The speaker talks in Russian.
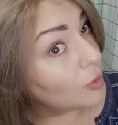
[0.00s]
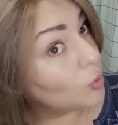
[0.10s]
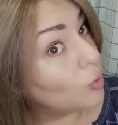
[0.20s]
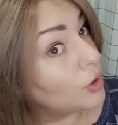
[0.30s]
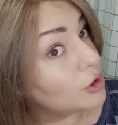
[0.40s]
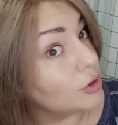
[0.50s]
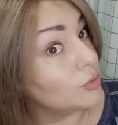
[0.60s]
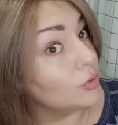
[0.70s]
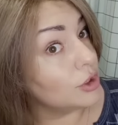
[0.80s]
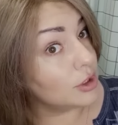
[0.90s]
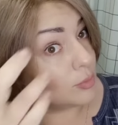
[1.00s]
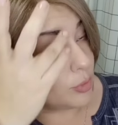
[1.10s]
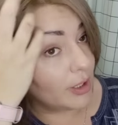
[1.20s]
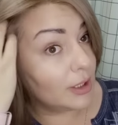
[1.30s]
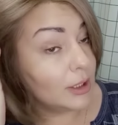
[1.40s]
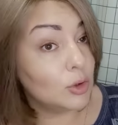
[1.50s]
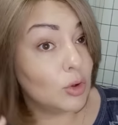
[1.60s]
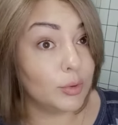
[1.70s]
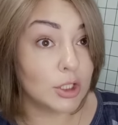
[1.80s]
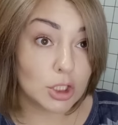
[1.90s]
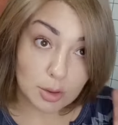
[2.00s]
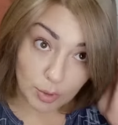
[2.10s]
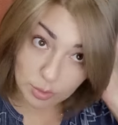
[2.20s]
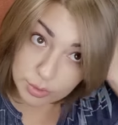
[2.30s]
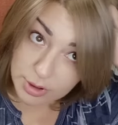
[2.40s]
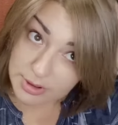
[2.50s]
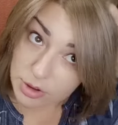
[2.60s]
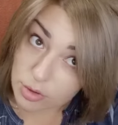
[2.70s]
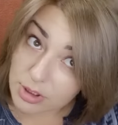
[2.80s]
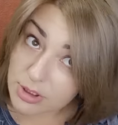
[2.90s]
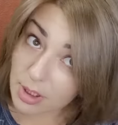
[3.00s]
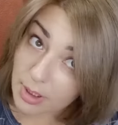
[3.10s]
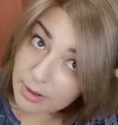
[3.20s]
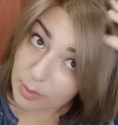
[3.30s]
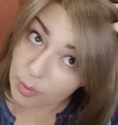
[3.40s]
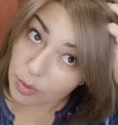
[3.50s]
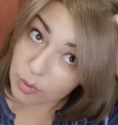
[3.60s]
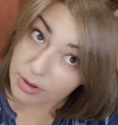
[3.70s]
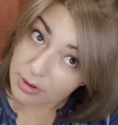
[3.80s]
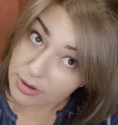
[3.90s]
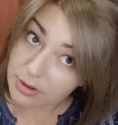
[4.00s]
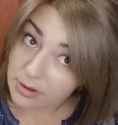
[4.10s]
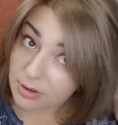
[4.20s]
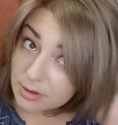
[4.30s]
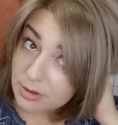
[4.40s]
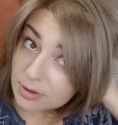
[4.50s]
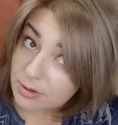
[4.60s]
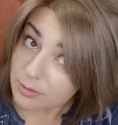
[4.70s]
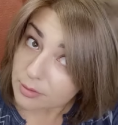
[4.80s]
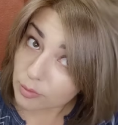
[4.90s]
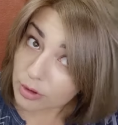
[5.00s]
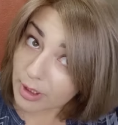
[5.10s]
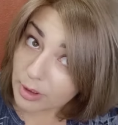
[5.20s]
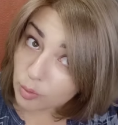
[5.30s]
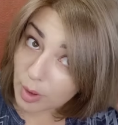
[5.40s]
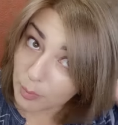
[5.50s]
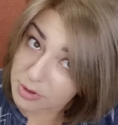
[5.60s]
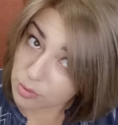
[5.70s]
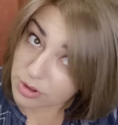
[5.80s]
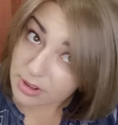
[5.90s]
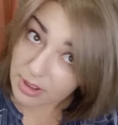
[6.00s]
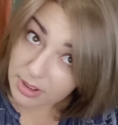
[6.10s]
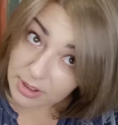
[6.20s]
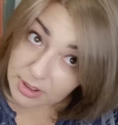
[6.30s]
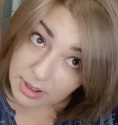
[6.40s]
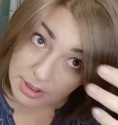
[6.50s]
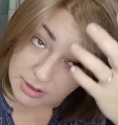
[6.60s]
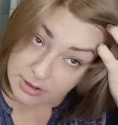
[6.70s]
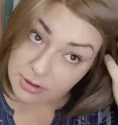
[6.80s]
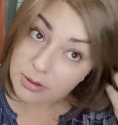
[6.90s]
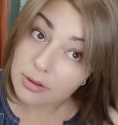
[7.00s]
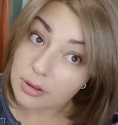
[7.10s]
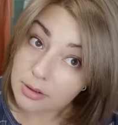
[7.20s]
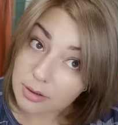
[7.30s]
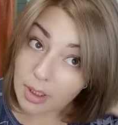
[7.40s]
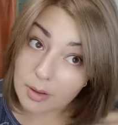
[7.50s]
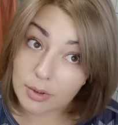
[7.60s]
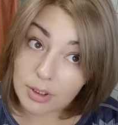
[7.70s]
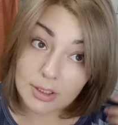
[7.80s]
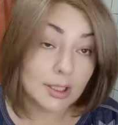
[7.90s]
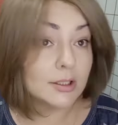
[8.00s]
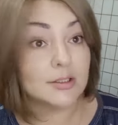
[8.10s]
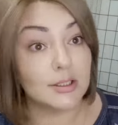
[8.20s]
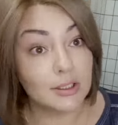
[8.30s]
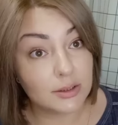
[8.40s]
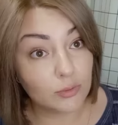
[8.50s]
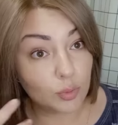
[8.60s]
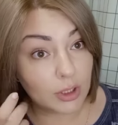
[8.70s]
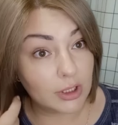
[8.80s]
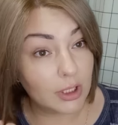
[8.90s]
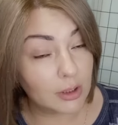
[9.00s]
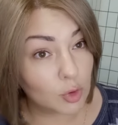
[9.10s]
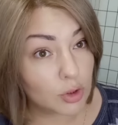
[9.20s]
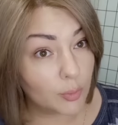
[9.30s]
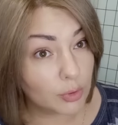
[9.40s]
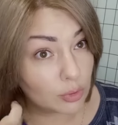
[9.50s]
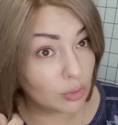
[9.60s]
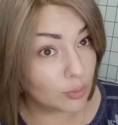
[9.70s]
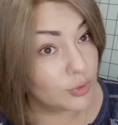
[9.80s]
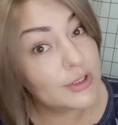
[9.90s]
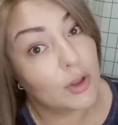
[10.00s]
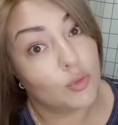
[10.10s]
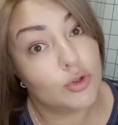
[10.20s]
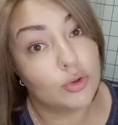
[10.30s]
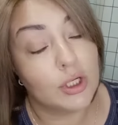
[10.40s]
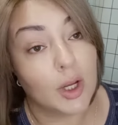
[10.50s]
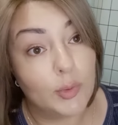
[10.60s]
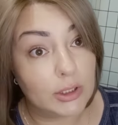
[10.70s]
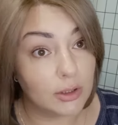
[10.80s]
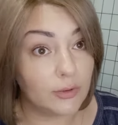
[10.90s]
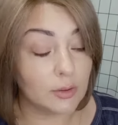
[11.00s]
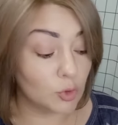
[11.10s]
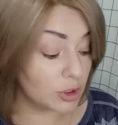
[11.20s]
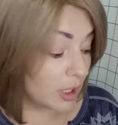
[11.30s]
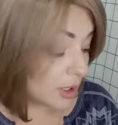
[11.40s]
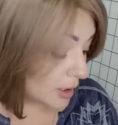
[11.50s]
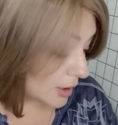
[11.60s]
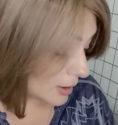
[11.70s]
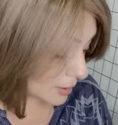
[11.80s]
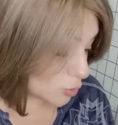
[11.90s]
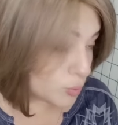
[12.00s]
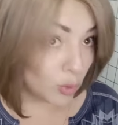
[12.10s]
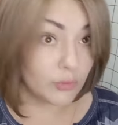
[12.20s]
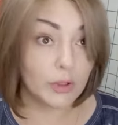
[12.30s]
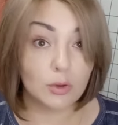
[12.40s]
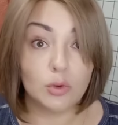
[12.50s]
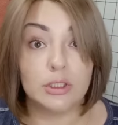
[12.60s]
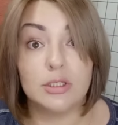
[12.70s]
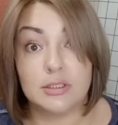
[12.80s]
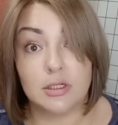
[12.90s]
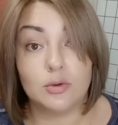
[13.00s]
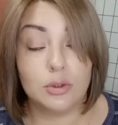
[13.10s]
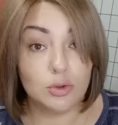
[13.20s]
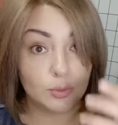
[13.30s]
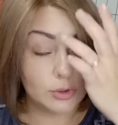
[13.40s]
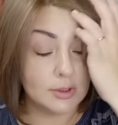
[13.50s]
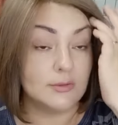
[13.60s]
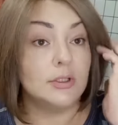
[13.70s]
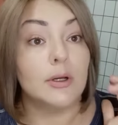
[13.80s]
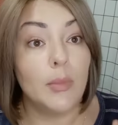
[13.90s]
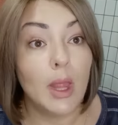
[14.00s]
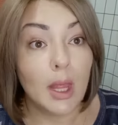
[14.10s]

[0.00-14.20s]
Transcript: очень-очень мягенькие, но опять же не могу сказать, что есть какая-то плотность. Ну Вот они у меня, по сути, такие есть а, как бы, когда средство уплотнять немножко по-другому. Не знаю, может тут накопительный эффект, может, когда уж пол флакона да израсходуешь, будет видно.